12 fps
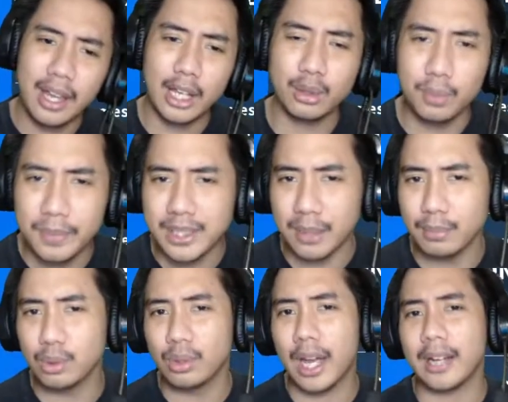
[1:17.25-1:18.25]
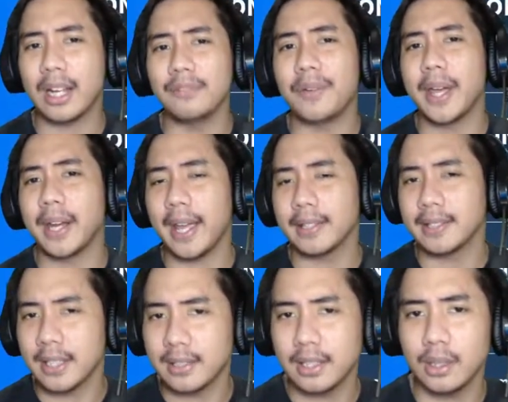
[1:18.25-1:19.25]
itu bisa menukarkan fire
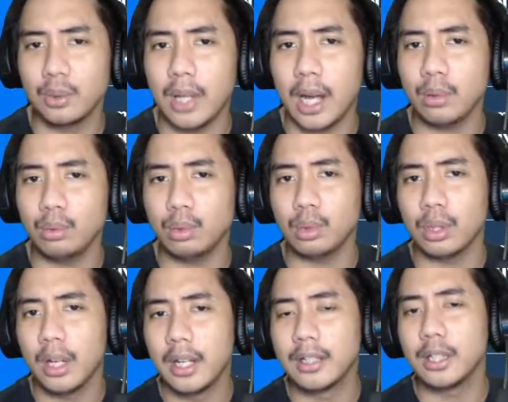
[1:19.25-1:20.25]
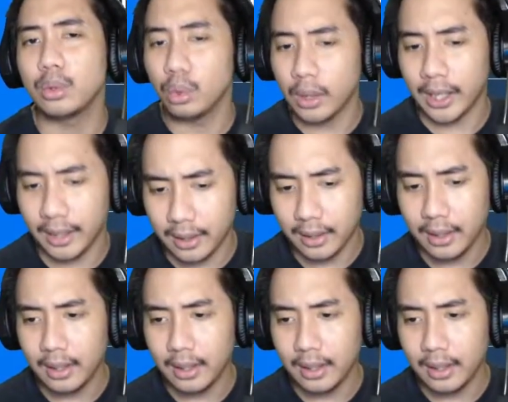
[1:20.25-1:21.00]
essence yang digunakan untuk ditukar